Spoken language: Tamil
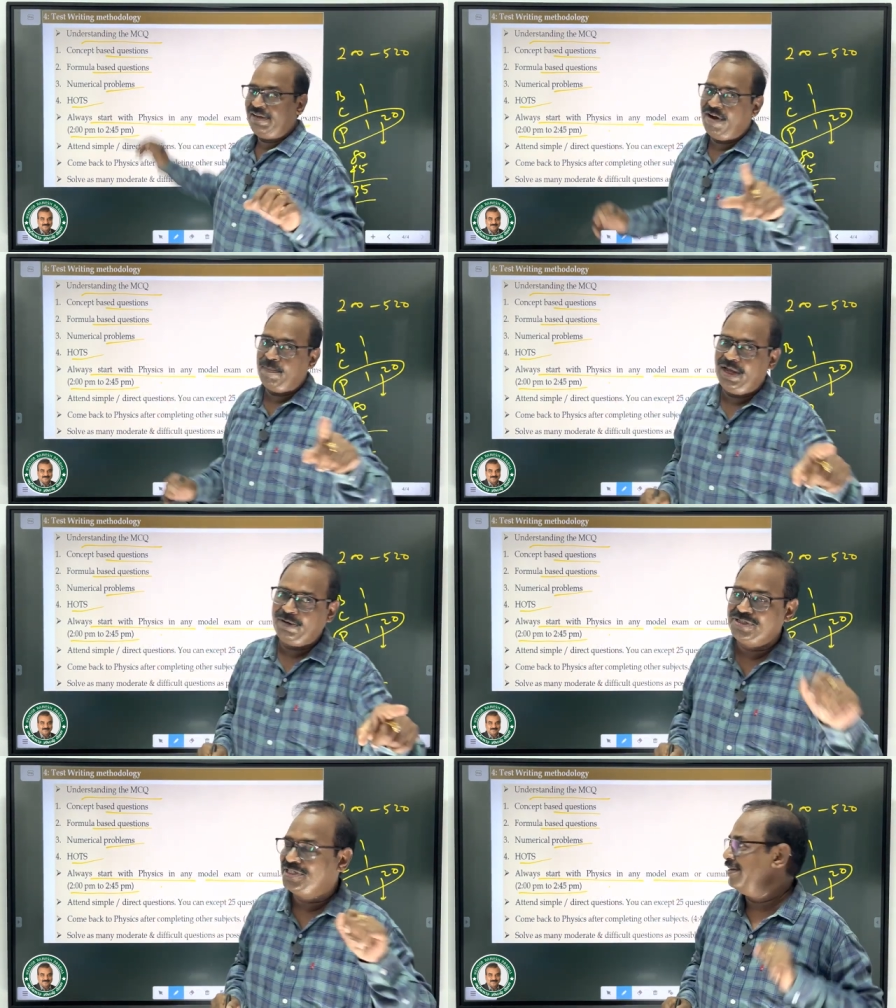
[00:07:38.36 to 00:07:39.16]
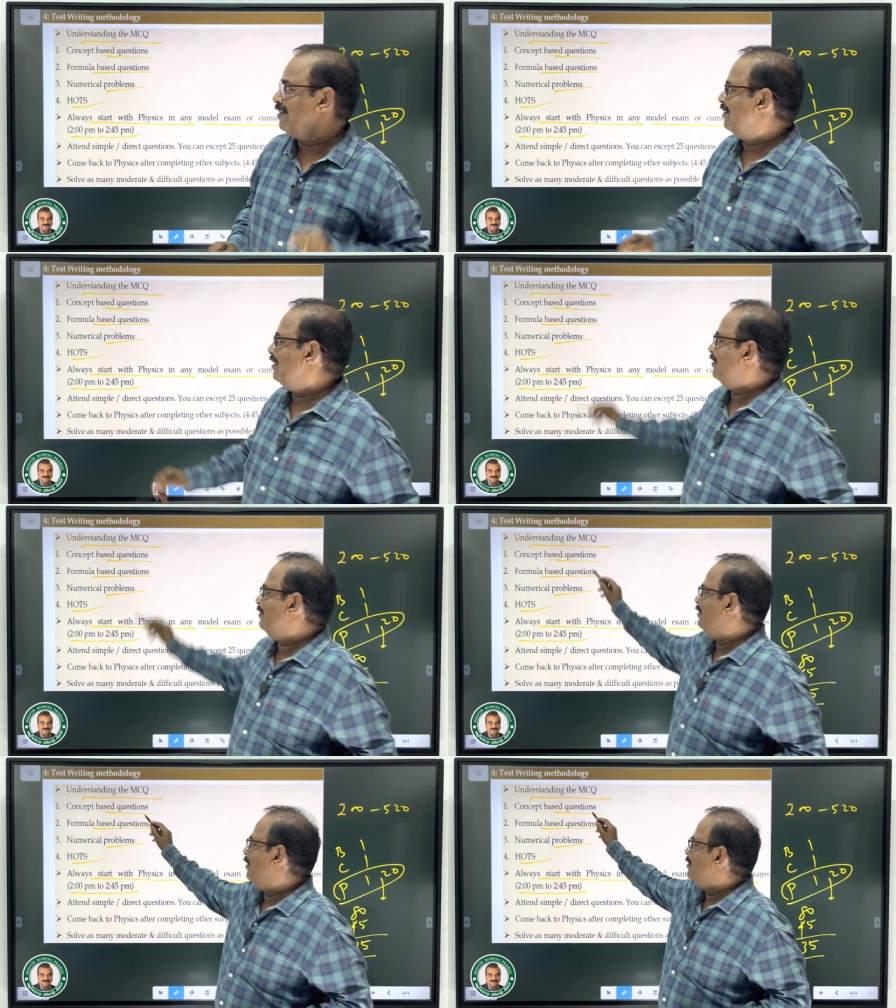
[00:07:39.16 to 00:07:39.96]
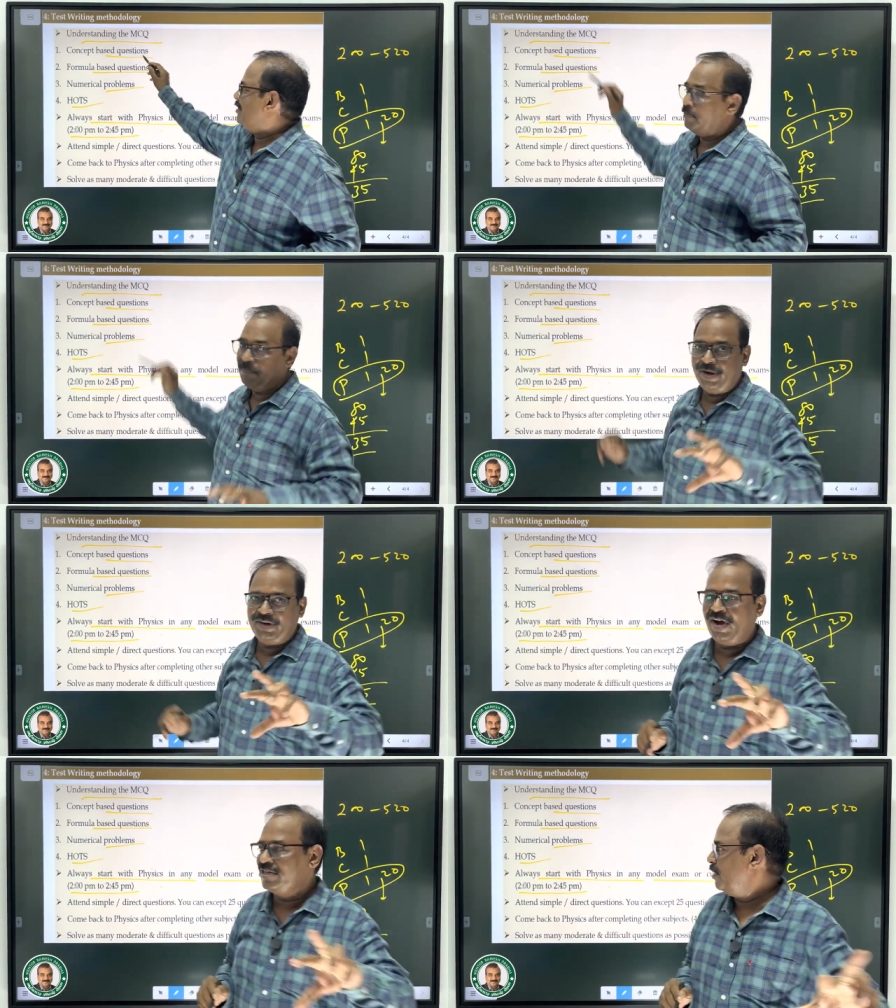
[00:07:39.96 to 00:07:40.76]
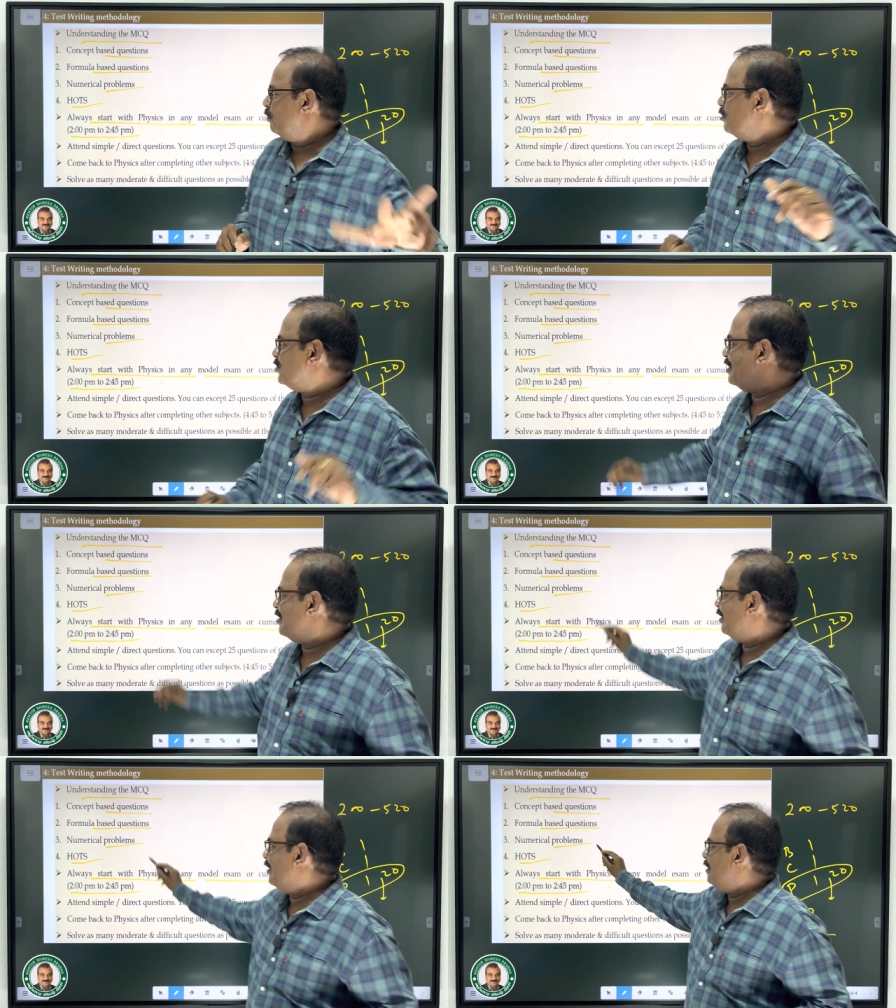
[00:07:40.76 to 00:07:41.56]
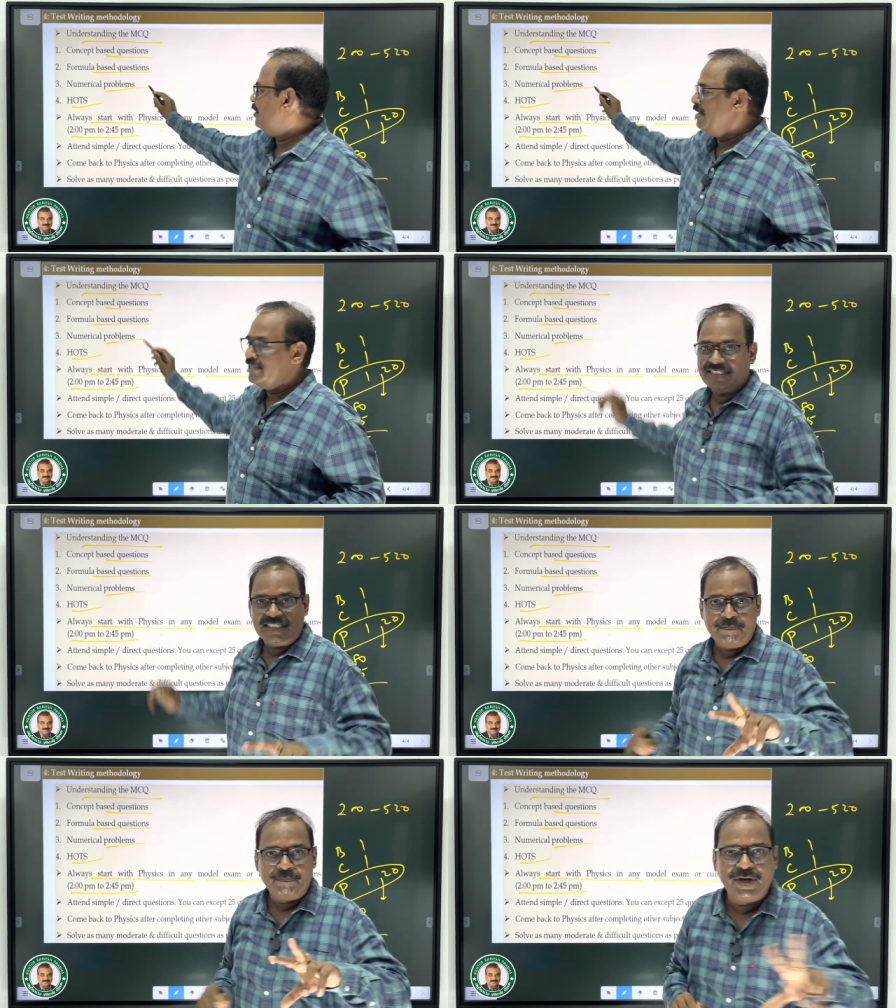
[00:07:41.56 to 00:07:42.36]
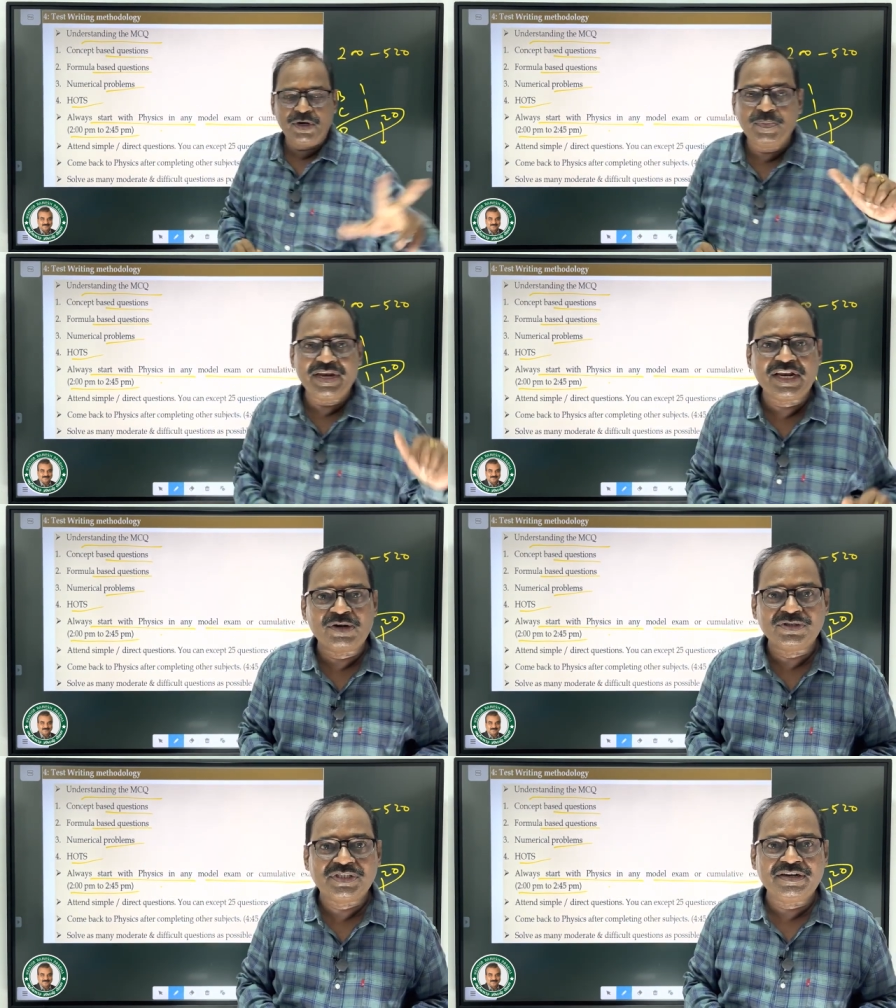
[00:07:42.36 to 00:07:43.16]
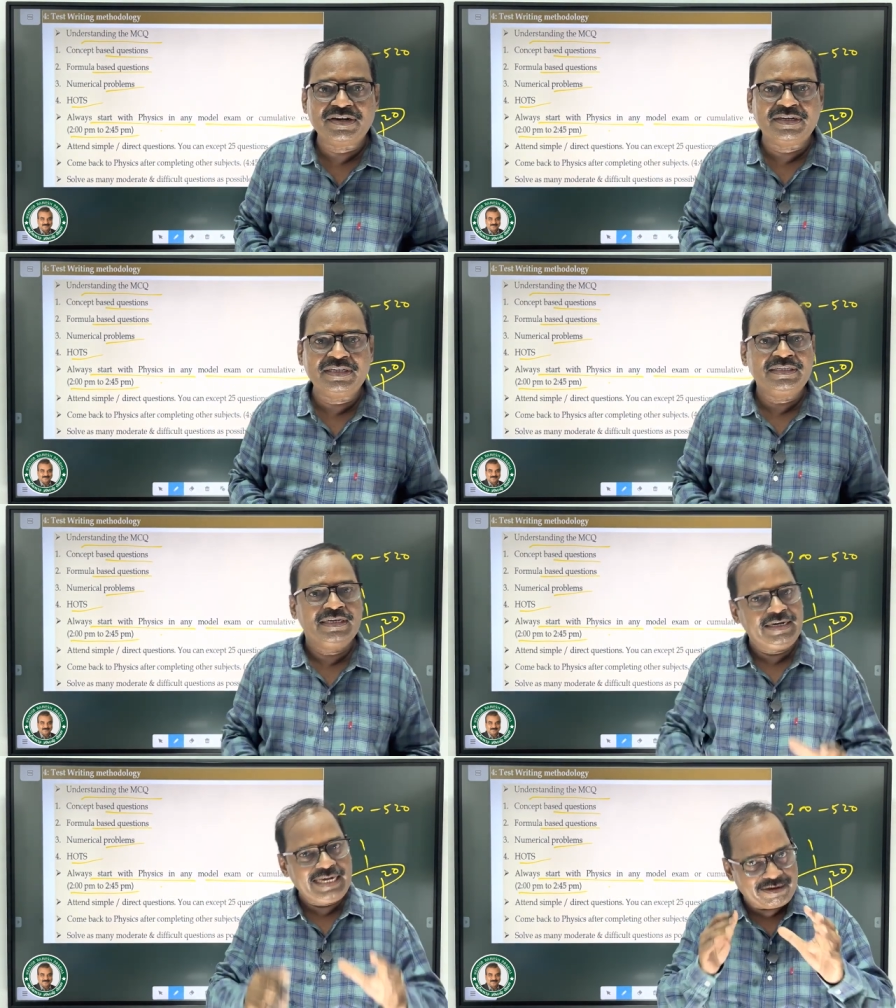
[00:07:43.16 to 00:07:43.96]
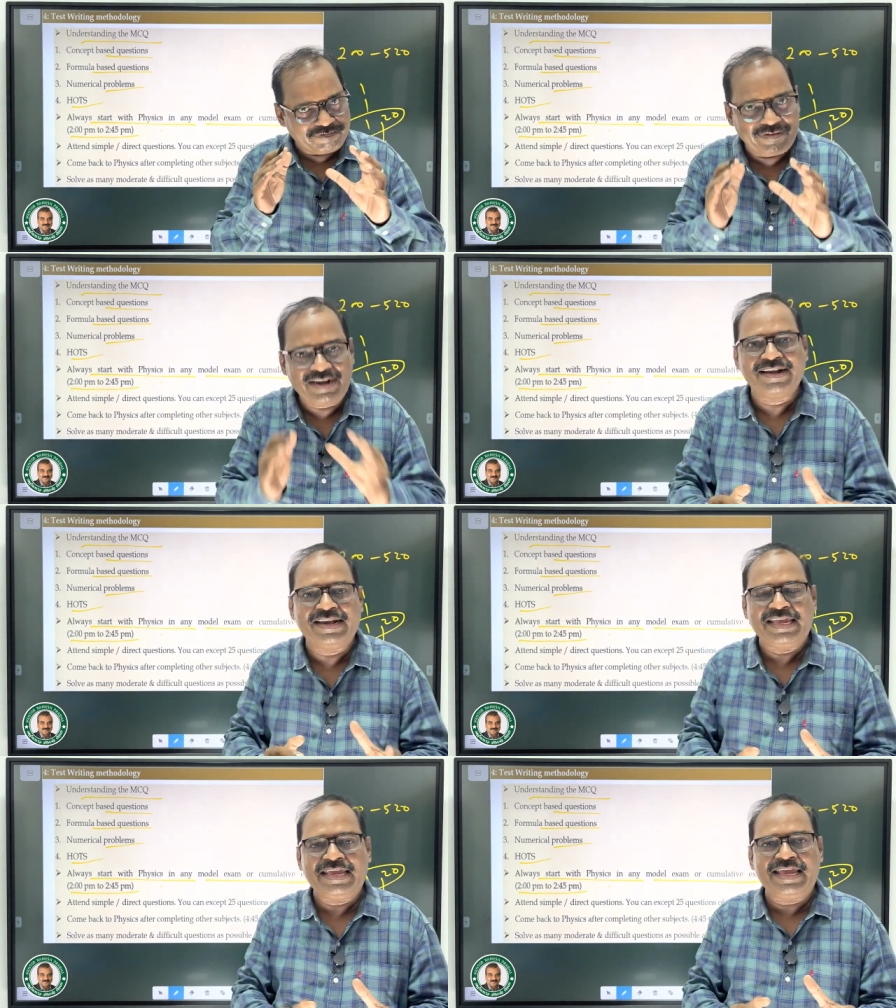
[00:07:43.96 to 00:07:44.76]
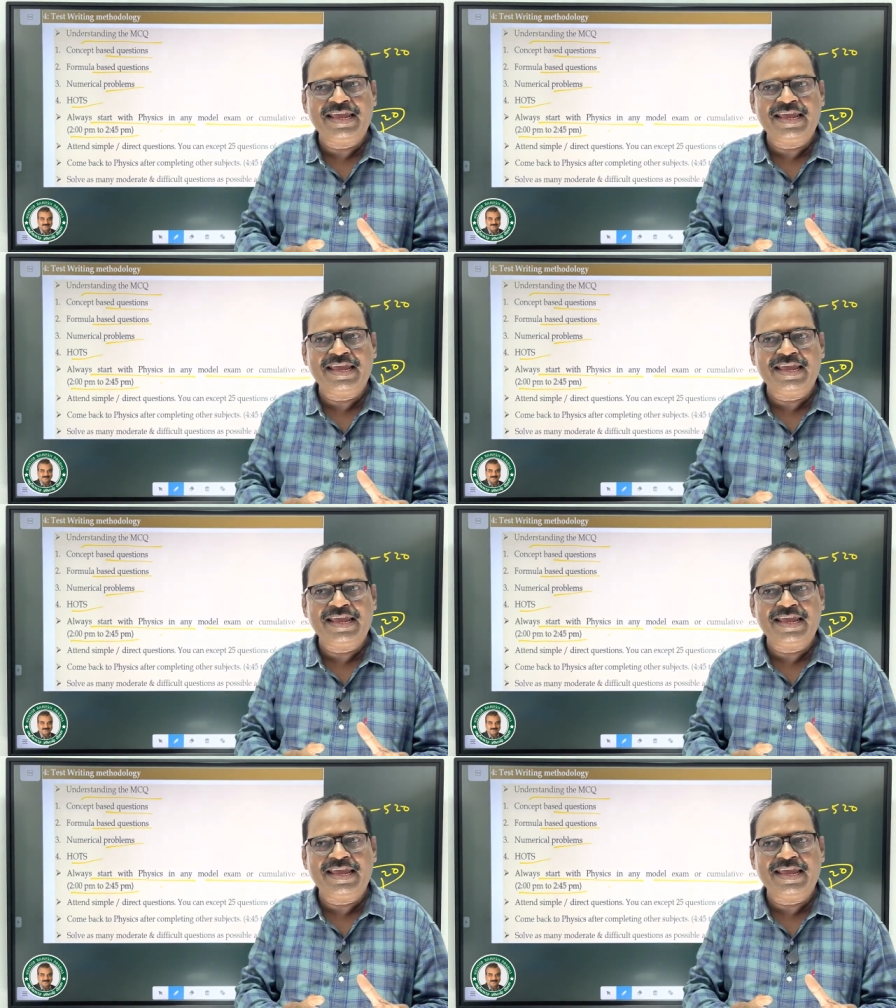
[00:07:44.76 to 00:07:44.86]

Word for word: ஃபார்முலா கொஸ்டின் இருக்குது சிம்பிள் கான்செப்ட் கொஸ்டின் இருக்குது சிம்பிள் நியூமரிக்கல் கொஸ்டின் இருக்குது டெஃபினெட்லி